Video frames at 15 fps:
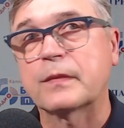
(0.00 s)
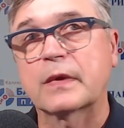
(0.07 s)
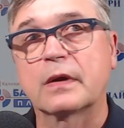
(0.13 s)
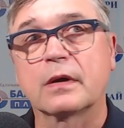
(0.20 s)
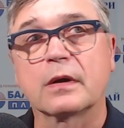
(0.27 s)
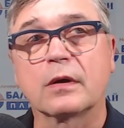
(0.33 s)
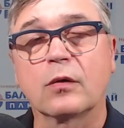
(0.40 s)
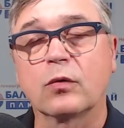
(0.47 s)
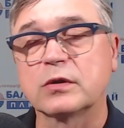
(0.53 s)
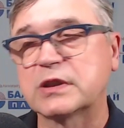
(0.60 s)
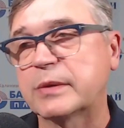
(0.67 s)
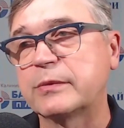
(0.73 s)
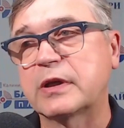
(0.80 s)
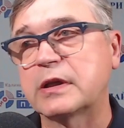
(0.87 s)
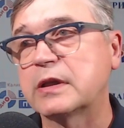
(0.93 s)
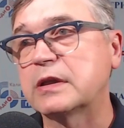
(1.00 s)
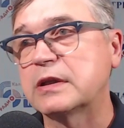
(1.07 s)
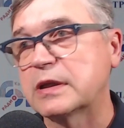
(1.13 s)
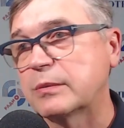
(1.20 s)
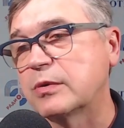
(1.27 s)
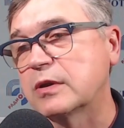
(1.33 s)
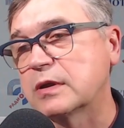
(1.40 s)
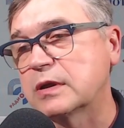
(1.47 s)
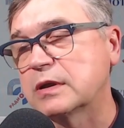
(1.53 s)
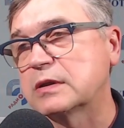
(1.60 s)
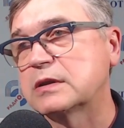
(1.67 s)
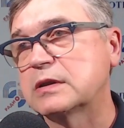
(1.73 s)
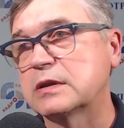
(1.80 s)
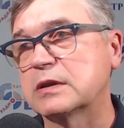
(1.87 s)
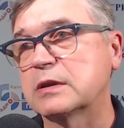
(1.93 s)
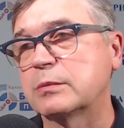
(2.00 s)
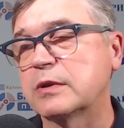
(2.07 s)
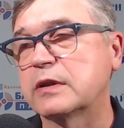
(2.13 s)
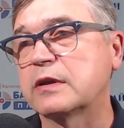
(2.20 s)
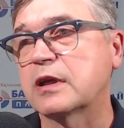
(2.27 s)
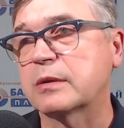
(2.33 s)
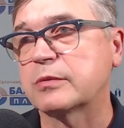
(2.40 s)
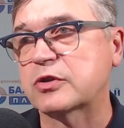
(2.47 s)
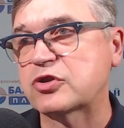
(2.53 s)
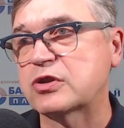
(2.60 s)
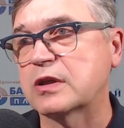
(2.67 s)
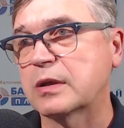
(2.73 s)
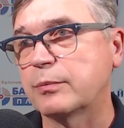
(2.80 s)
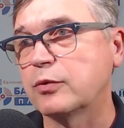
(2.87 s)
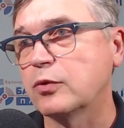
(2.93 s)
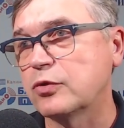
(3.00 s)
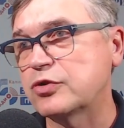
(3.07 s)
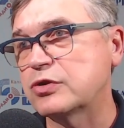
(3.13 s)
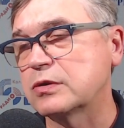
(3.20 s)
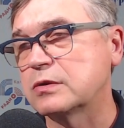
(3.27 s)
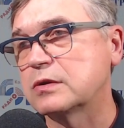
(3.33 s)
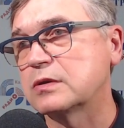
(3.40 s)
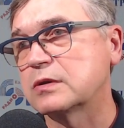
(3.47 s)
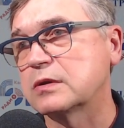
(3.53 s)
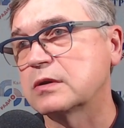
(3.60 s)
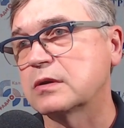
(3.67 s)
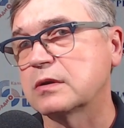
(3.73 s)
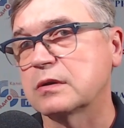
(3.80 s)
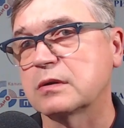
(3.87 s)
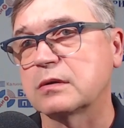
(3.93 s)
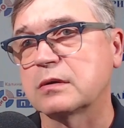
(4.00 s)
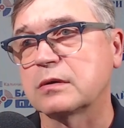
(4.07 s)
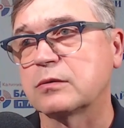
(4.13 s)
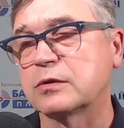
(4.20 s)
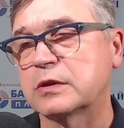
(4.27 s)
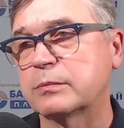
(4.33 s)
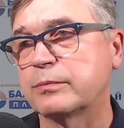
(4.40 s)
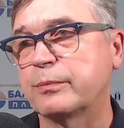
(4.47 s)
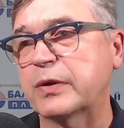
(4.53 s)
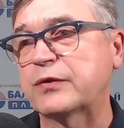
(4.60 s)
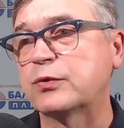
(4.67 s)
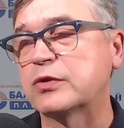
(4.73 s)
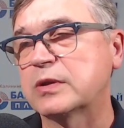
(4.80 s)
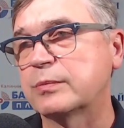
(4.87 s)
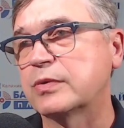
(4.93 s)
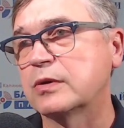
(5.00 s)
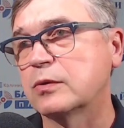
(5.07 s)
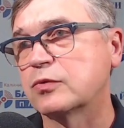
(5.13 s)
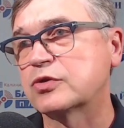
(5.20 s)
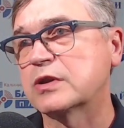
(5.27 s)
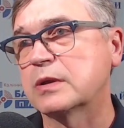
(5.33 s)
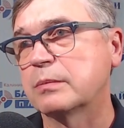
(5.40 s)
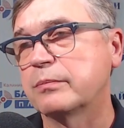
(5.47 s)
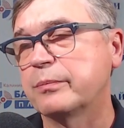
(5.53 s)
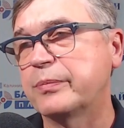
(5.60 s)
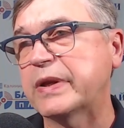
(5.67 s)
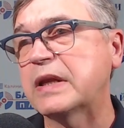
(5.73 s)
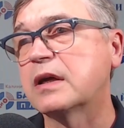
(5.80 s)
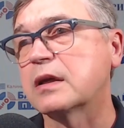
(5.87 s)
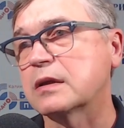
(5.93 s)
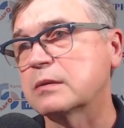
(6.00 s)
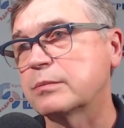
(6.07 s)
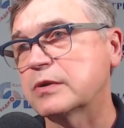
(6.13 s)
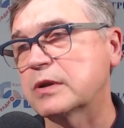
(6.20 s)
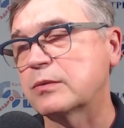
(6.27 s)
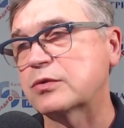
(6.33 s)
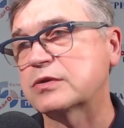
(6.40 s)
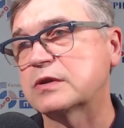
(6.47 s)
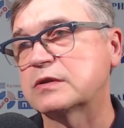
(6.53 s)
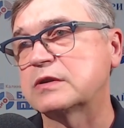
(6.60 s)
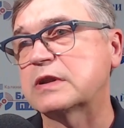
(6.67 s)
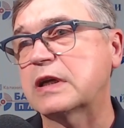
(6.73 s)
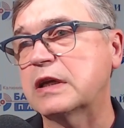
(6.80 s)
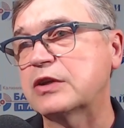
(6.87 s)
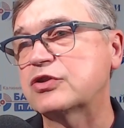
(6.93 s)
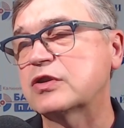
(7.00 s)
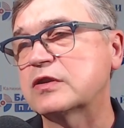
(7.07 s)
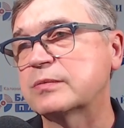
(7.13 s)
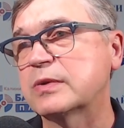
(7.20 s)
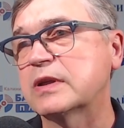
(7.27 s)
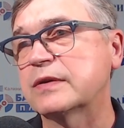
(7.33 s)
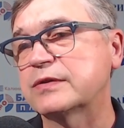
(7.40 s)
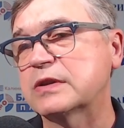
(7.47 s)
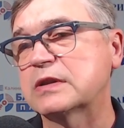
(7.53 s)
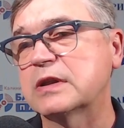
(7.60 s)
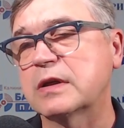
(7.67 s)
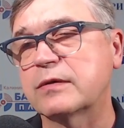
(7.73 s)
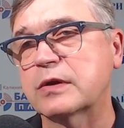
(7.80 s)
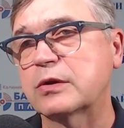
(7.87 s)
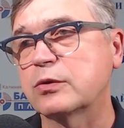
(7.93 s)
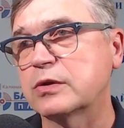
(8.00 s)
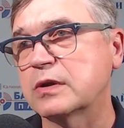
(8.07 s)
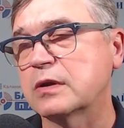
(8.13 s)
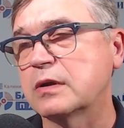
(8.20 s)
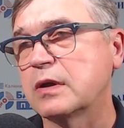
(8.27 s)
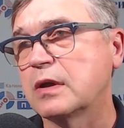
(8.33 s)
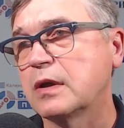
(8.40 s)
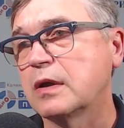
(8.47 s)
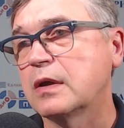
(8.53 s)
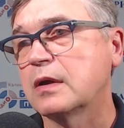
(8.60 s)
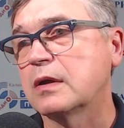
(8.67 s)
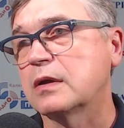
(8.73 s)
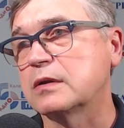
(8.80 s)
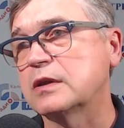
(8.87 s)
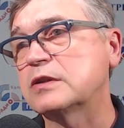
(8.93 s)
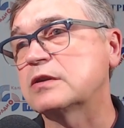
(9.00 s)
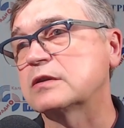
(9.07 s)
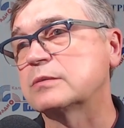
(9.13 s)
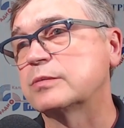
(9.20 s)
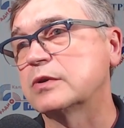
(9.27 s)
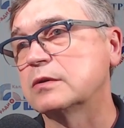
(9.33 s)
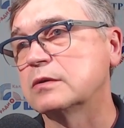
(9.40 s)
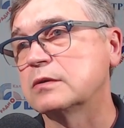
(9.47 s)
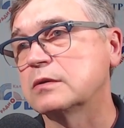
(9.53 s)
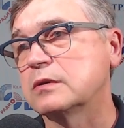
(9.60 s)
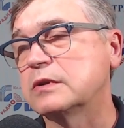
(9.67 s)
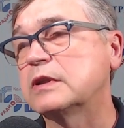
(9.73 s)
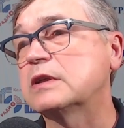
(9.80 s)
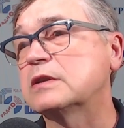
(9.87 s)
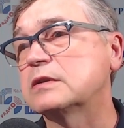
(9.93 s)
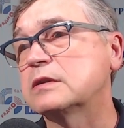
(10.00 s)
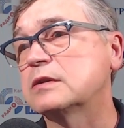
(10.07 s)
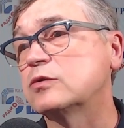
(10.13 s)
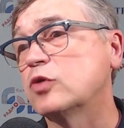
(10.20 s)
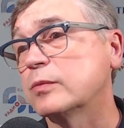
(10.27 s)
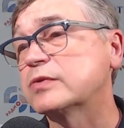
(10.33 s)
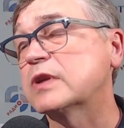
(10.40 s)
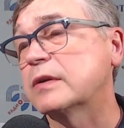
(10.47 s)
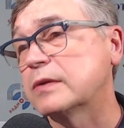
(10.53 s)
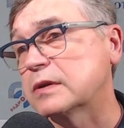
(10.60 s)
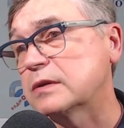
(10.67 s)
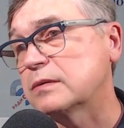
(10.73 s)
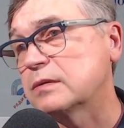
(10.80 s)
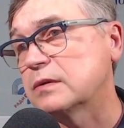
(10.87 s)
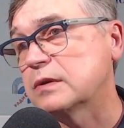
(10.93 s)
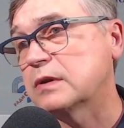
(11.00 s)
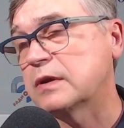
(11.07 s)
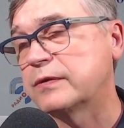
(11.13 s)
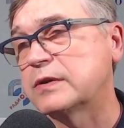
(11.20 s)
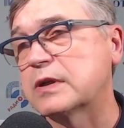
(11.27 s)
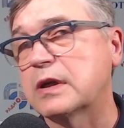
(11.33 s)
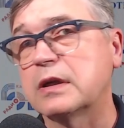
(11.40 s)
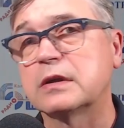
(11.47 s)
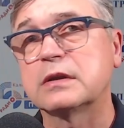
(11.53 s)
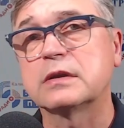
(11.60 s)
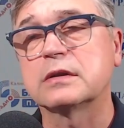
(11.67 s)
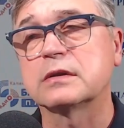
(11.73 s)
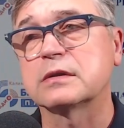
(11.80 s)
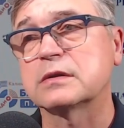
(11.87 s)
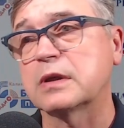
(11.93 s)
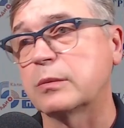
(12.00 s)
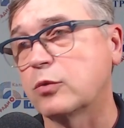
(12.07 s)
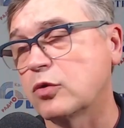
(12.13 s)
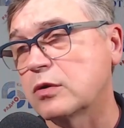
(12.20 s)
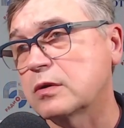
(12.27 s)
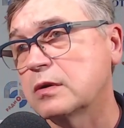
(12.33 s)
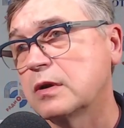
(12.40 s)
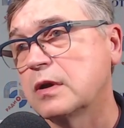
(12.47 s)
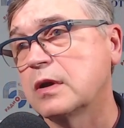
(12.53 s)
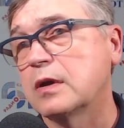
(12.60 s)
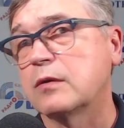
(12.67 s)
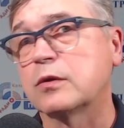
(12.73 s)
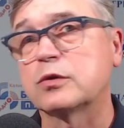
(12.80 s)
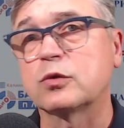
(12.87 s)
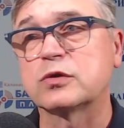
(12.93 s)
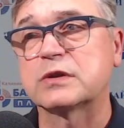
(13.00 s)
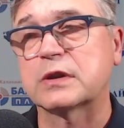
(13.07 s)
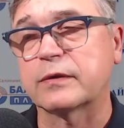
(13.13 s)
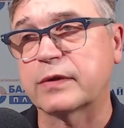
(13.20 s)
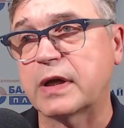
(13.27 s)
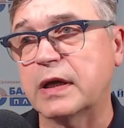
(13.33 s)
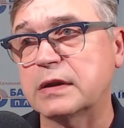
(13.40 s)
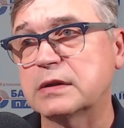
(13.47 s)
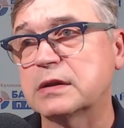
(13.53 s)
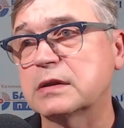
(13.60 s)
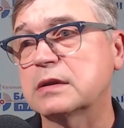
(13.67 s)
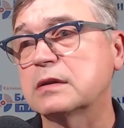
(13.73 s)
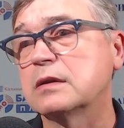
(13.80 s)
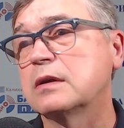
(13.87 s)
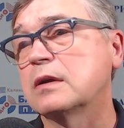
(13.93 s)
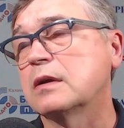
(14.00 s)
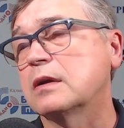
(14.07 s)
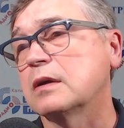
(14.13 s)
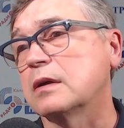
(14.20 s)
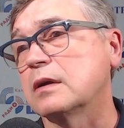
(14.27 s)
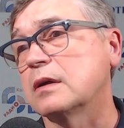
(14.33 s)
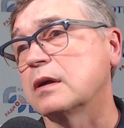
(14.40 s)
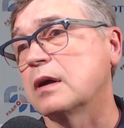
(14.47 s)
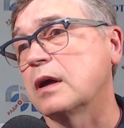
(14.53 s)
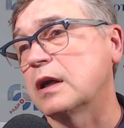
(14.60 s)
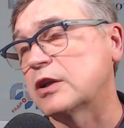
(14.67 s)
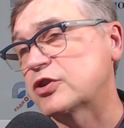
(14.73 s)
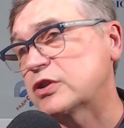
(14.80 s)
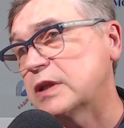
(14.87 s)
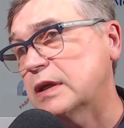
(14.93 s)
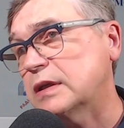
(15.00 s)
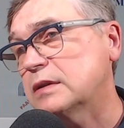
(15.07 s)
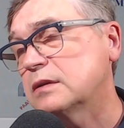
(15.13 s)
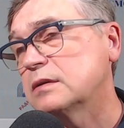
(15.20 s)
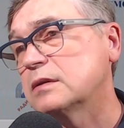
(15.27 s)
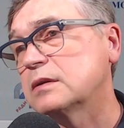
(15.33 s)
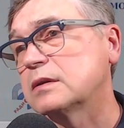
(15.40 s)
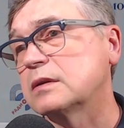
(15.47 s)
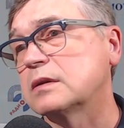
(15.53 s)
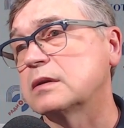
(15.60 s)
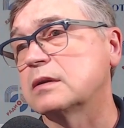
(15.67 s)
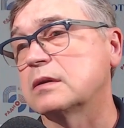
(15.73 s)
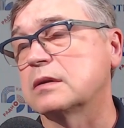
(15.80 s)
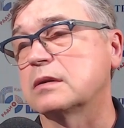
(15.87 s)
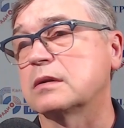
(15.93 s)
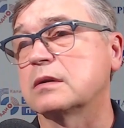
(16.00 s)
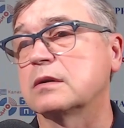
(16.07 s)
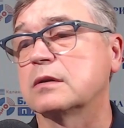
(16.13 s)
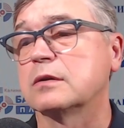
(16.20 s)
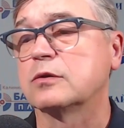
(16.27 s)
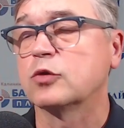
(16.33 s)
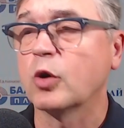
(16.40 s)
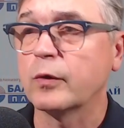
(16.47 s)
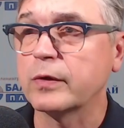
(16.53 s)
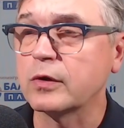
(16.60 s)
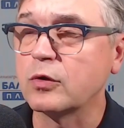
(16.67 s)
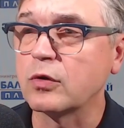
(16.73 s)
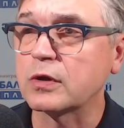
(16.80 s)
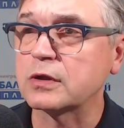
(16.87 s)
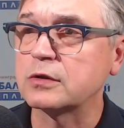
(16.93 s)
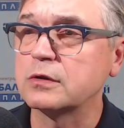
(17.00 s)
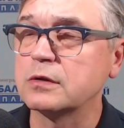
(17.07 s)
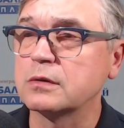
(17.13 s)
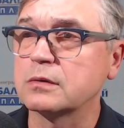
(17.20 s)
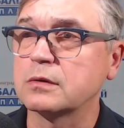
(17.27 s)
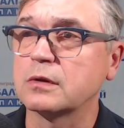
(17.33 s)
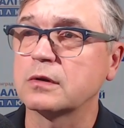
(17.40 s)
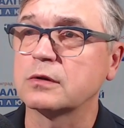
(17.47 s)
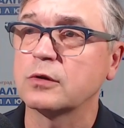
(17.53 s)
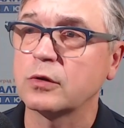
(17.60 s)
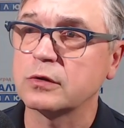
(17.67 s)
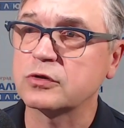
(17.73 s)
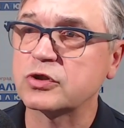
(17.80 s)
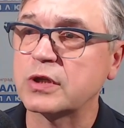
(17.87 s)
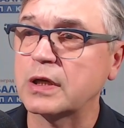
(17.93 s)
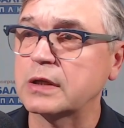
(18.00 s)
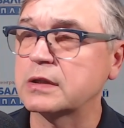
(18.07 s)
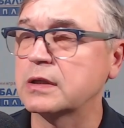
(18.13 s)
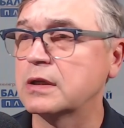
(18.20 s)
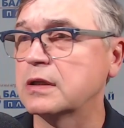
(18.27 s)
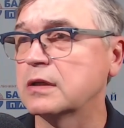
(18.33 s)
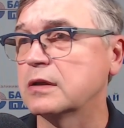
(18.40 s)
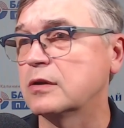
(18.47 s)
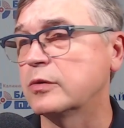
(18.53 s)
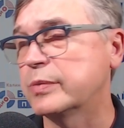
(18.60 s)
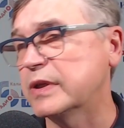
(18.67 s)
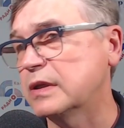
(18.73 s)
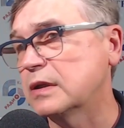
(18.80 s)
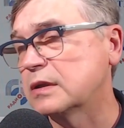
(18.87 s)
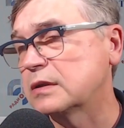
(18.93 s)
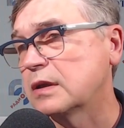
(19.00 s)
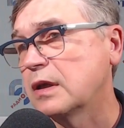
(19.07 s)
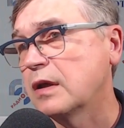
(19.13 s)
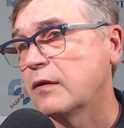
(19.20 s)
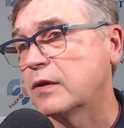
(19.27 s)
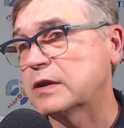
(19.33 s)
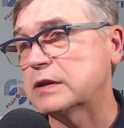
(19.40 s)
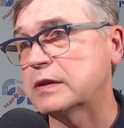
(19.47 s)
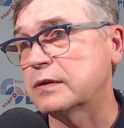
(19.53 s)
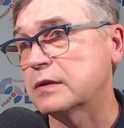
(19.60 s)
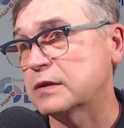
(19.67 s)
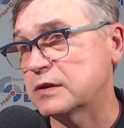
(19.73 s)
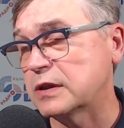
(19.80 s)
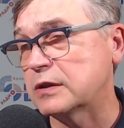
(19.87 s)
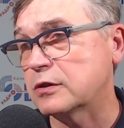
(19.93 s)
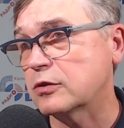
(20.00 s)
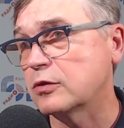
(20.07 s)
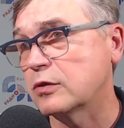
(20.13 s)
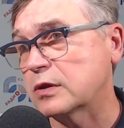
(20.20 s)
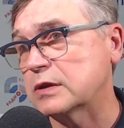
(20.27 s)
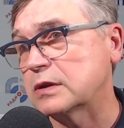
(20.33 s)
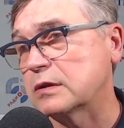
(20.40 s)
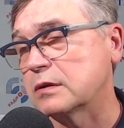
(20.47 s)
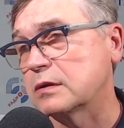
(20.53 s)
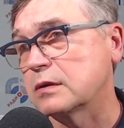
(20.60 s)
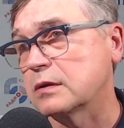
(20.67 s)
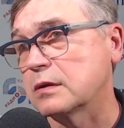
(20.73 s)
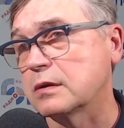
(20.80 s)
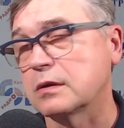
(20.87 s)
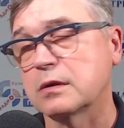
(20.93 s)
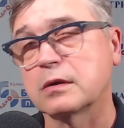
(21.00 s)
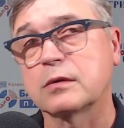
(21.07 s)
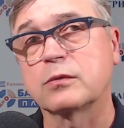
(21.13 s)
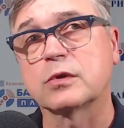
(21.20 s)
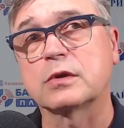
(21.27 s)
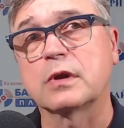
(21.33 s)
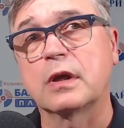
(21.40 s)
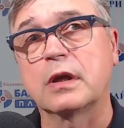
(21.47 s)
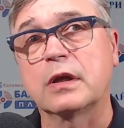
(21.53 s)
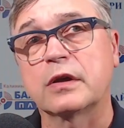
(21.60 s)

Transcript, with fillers: Э, он там никогда не был. Это была ярмарочная площадь. Э, вот это, по сути, был уже пригород, потому что центральная часть была всегда в районе, где сейчас был, есть Дом Советов. федеральный собор, вот остров Канта, э, Альштадт, новый город, Нойнштадт или Любенихт. Вот это центр города. Вот.